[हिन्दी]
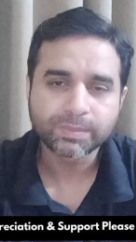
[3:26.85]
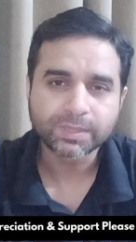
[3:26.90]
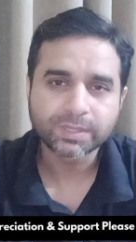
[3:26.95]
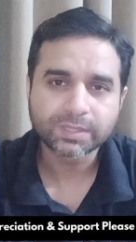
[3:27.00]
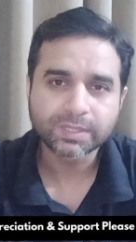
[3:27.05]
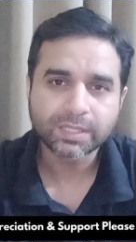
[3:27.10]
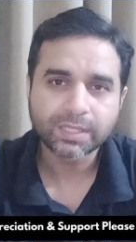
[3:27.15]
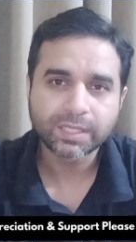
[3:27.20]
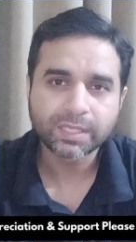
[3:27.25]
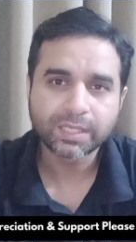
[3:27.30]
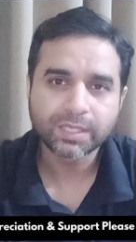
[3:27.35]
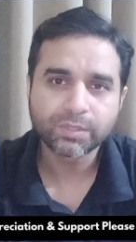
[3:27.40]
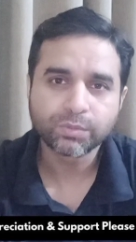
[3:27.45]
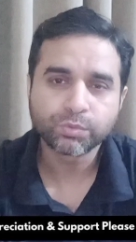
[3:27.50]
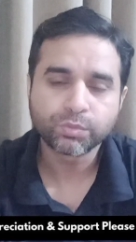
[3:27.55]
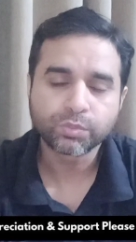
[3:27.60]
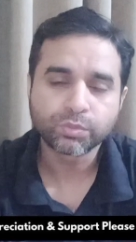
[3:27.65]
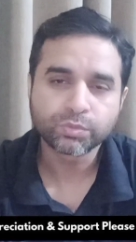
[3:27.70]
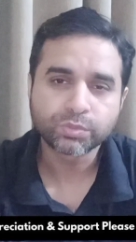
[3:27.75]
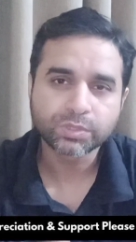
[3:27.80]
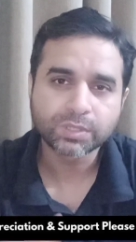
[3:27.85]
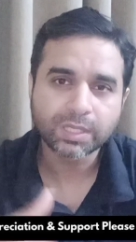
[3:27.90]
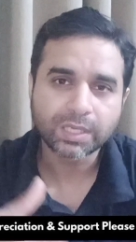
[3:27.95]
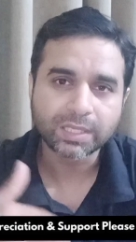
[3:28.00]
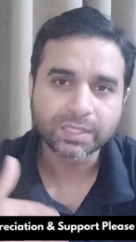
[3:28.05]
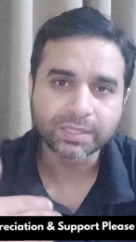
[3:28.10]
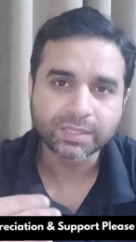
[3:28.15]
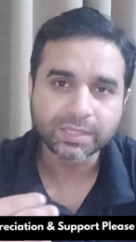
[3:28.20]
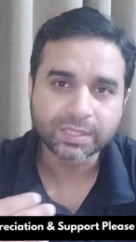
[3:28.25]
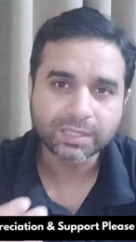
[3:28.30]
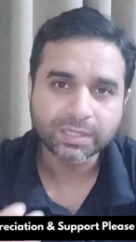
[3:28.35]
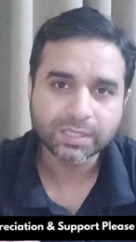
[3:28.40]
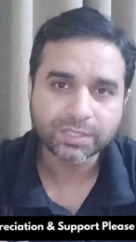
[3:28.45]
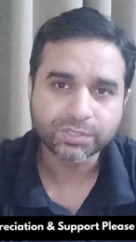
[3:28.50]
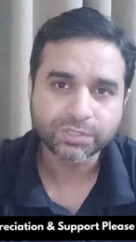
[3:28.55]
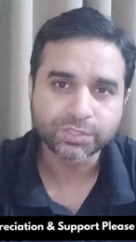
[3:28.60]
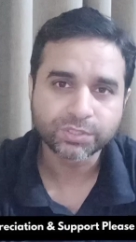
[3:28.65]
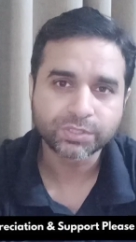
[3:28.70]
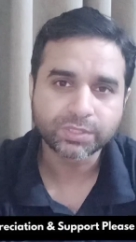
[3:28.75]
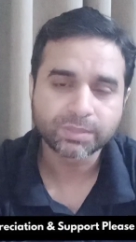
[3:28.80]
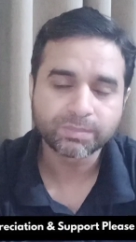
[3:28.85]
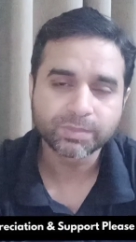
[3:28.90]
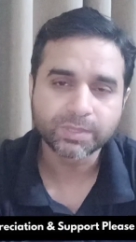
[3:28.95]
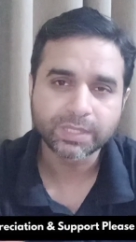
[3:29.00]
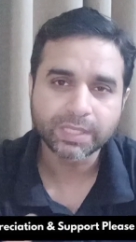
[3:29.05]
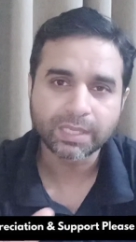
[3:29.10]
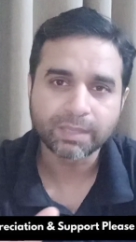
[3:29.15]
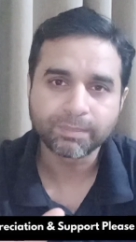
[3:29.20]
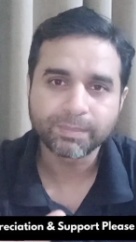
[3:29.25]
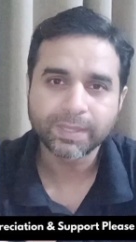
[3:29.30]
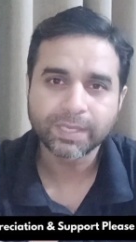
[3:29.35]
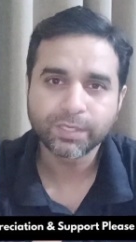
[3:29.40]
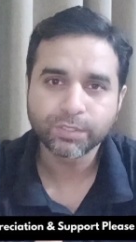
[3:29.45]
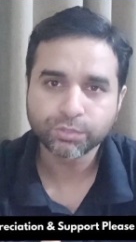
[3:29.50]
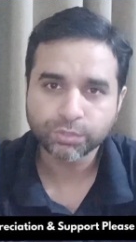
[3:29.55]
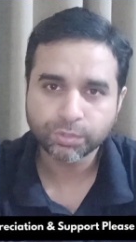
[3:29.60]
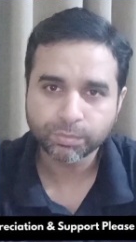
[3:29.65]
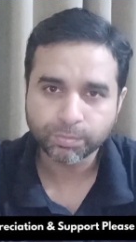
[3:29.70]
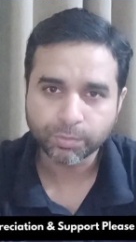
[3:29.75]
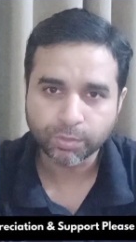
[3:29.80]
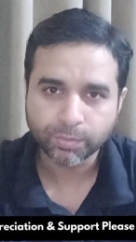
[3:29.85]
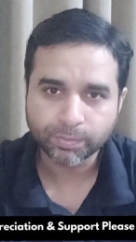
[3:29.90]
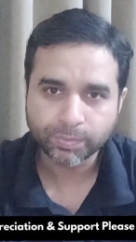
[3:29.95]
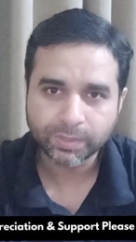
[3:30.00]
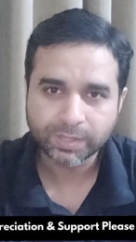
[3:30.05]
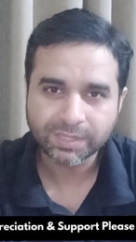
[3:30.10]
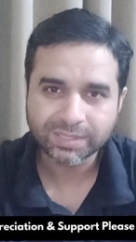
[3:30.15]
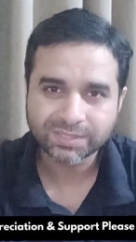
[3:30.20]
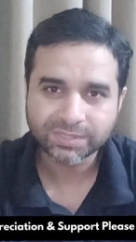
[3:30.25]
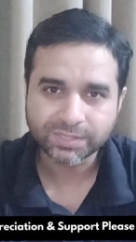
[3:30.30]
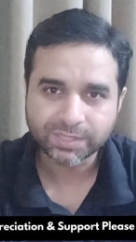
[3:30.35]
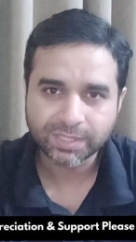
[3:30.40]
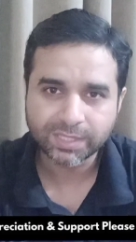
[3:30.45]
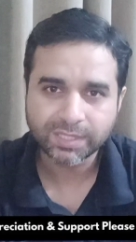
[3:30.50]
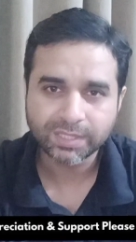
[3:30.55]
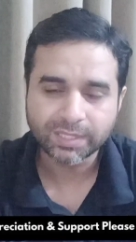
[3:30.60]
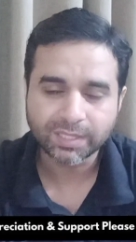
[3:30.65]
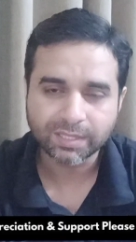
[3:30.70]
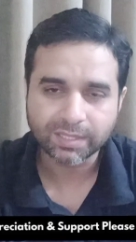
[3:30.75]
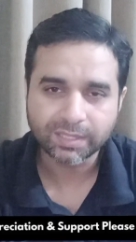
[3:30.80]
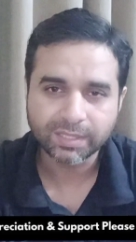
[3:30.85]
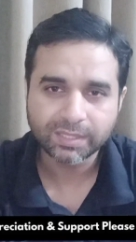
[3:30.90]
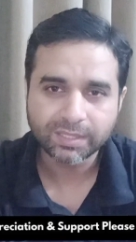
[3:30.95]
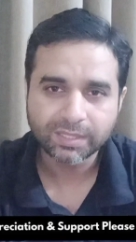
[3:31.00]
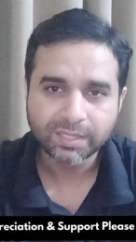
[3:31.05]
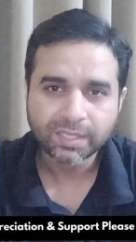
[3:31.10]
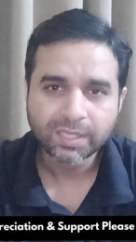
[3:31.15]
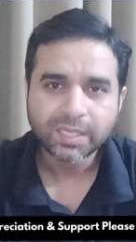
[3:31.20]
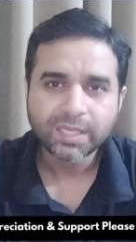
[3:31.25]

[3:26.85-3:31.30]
पड़ता है और उसका अंदर का सिस्टम क्या है पहले उसकी प्रॉपर एक स्टडी कर लें